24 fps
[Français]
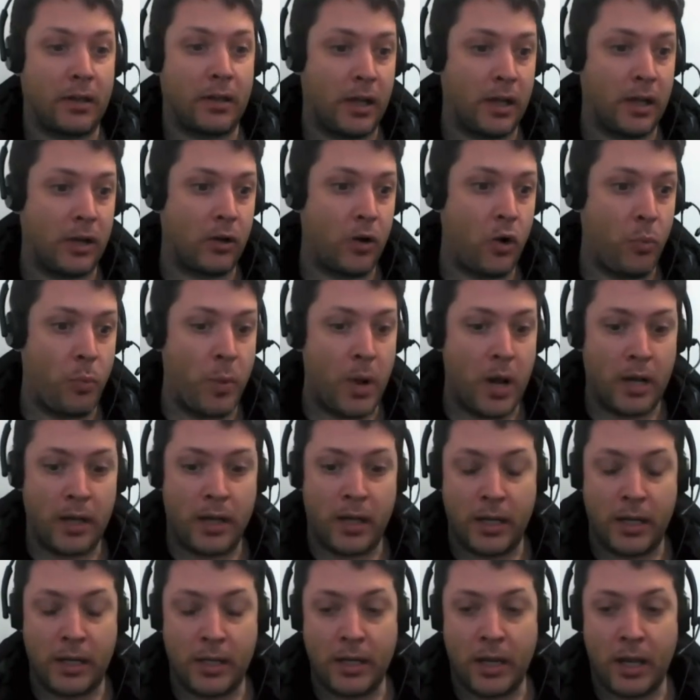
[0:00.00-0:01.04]
Quand on parle
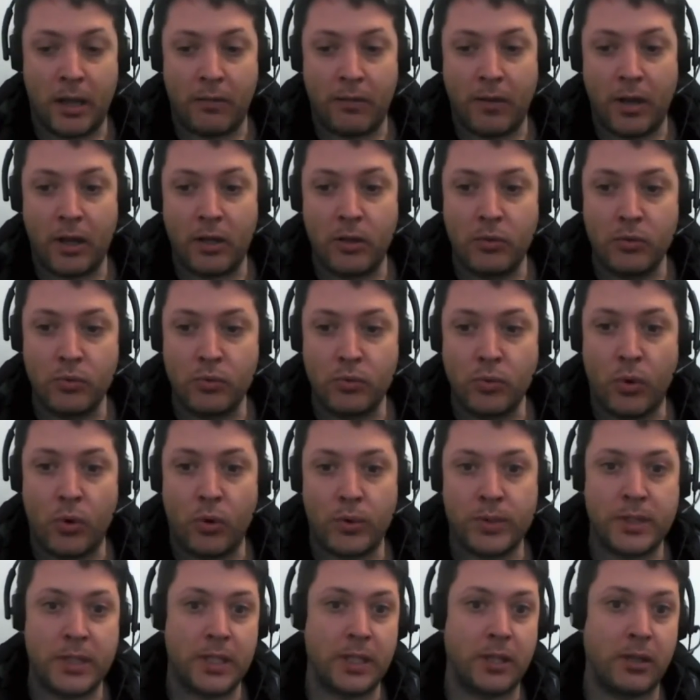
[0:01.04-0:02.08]
d'aller de l'avant, nous,
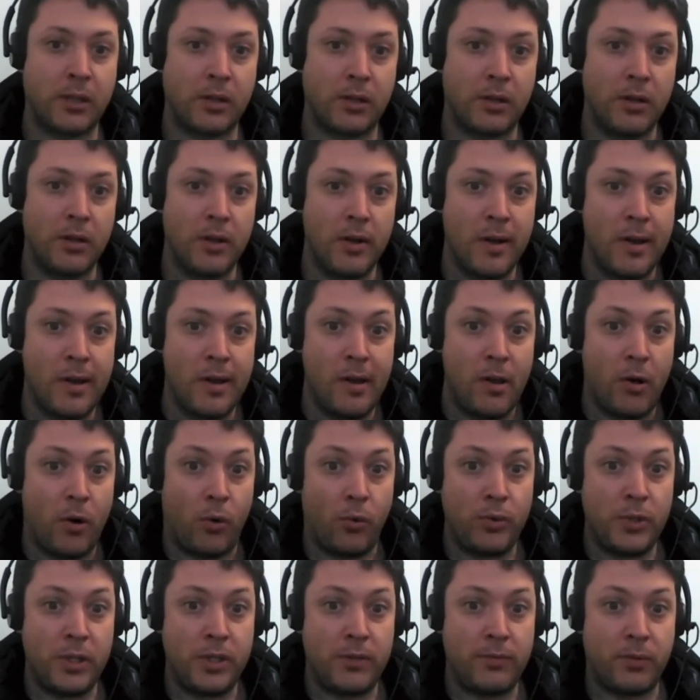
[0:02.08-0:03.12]
on sait
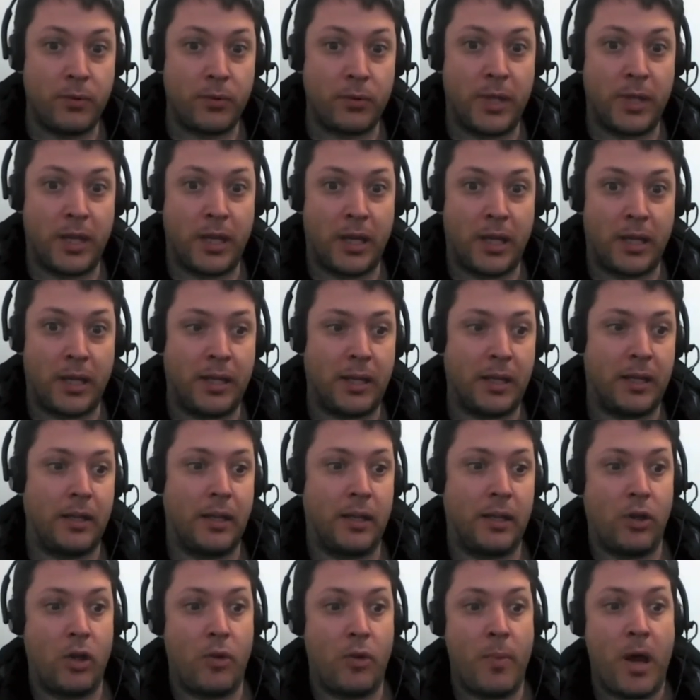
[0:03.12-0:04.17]
qu'au niveau de la,
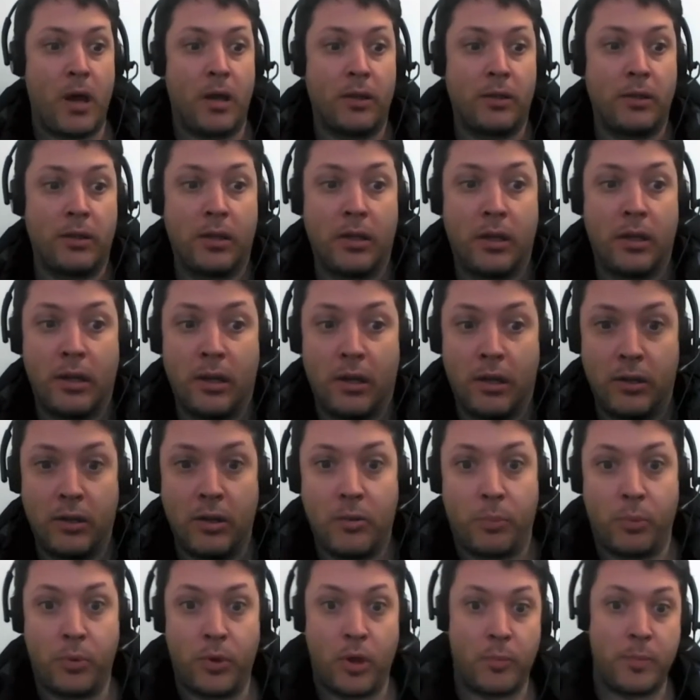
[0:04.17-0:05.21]
demande hein,
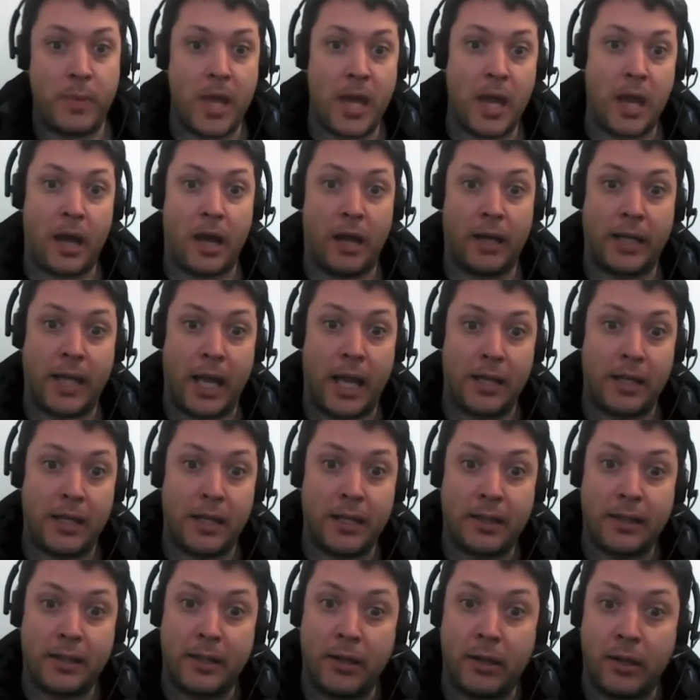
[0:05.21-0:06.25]
de, bière en
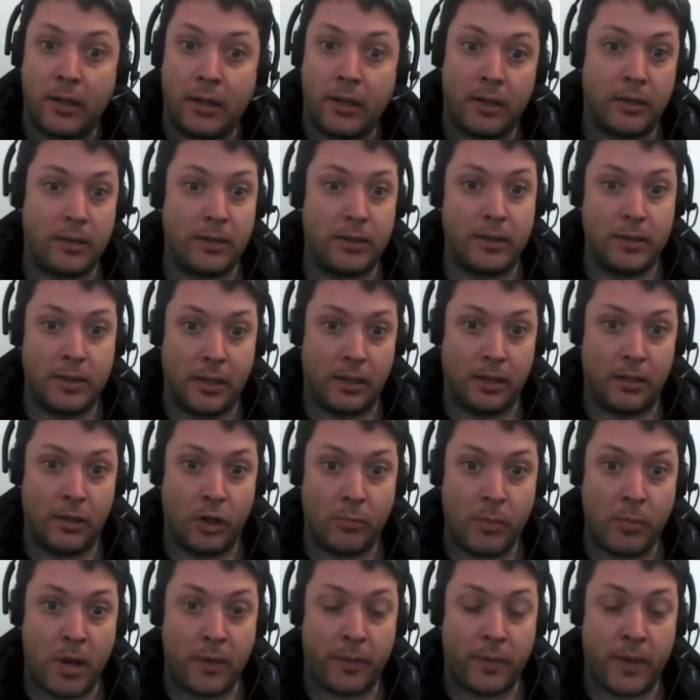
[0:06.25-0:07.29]
canette, euh,
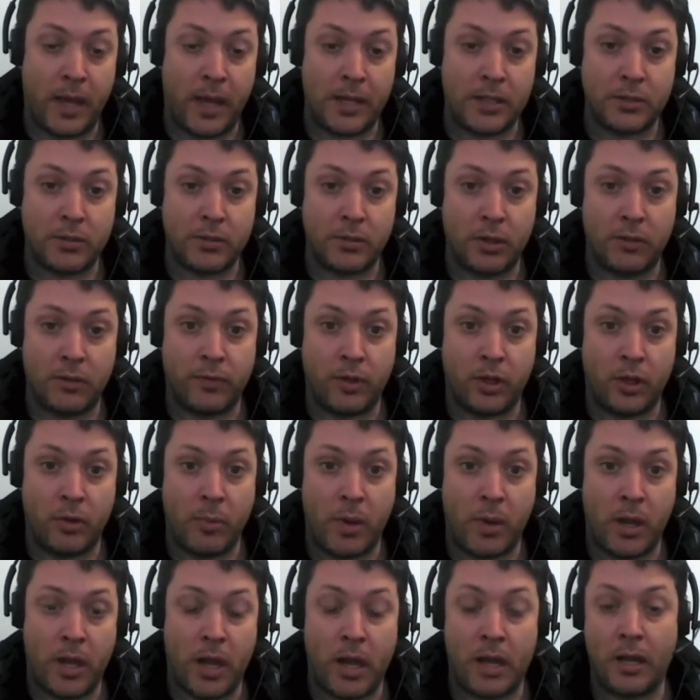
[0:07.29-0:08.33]
l'augmentation est
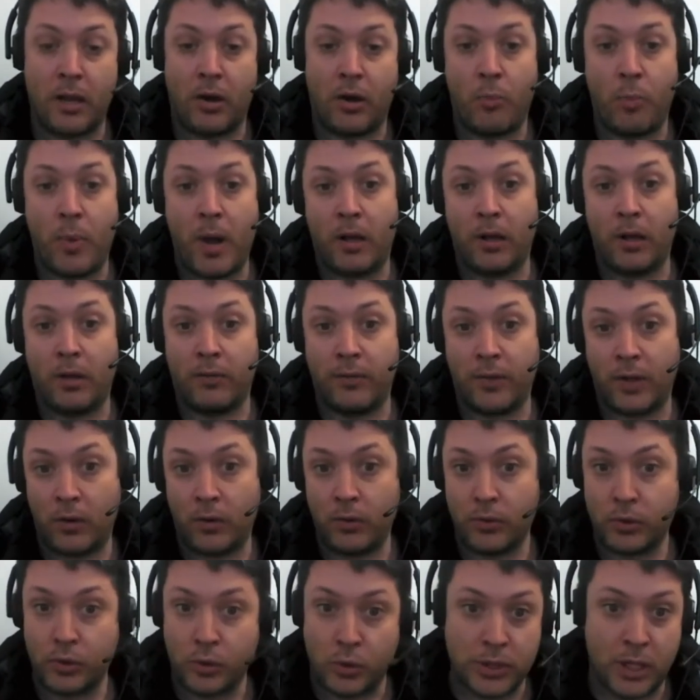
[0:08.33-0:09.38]
phénoménale. On parle
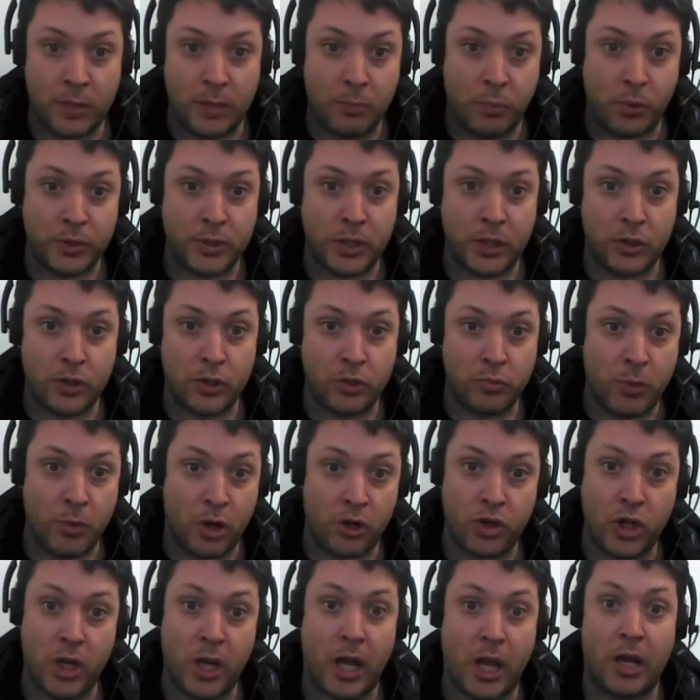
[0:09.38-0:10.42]
environ 60 du
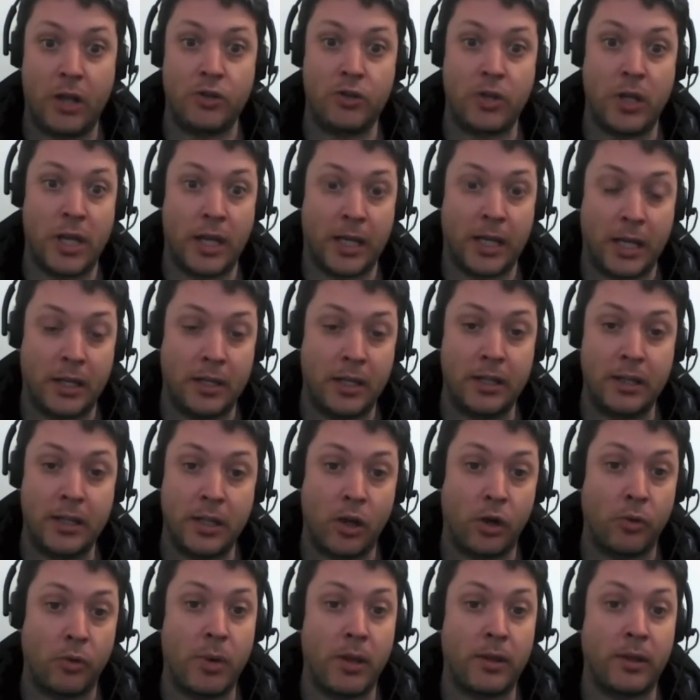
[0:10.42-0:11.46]
marché rendu à la canette et
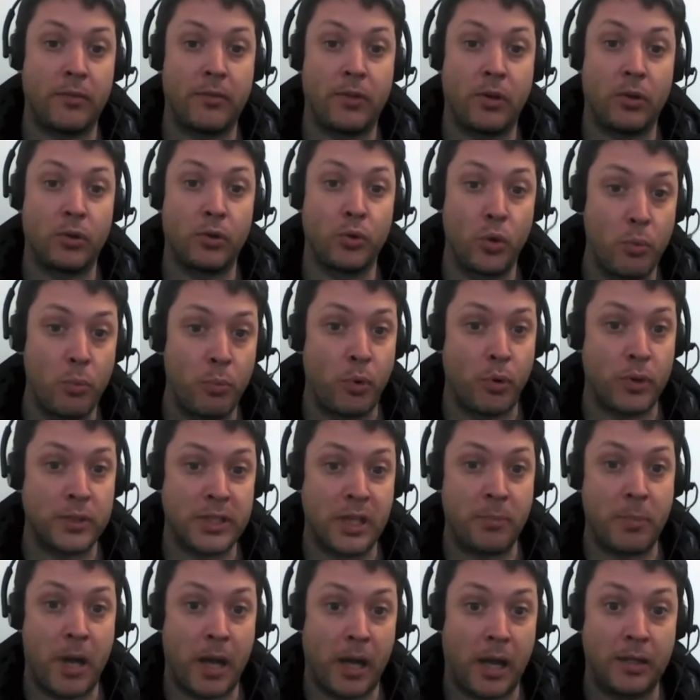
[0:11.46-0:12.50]
augmente d'environ 2
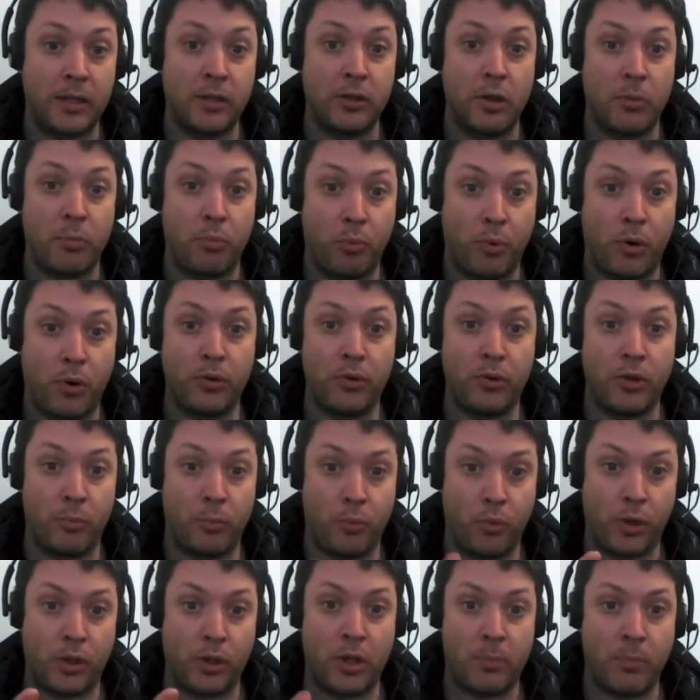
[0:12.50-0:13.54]
par année de,
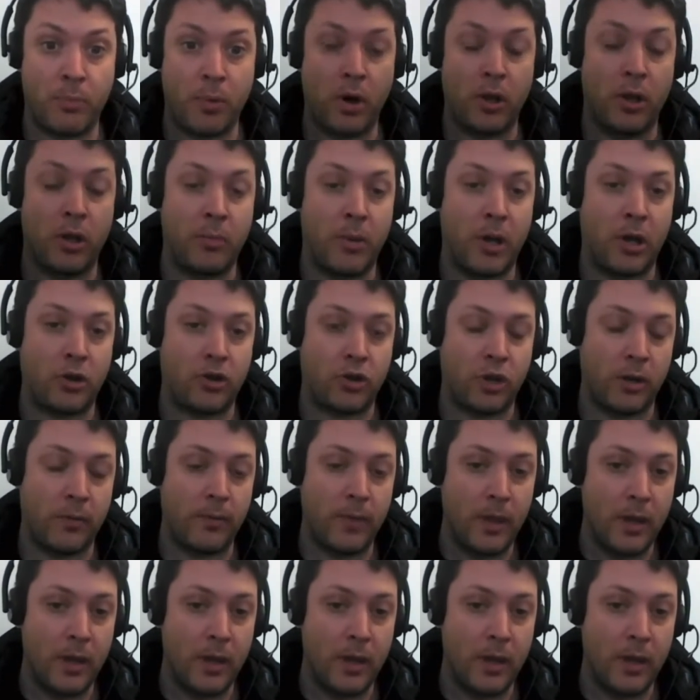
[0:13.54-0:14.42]
points de part de marché.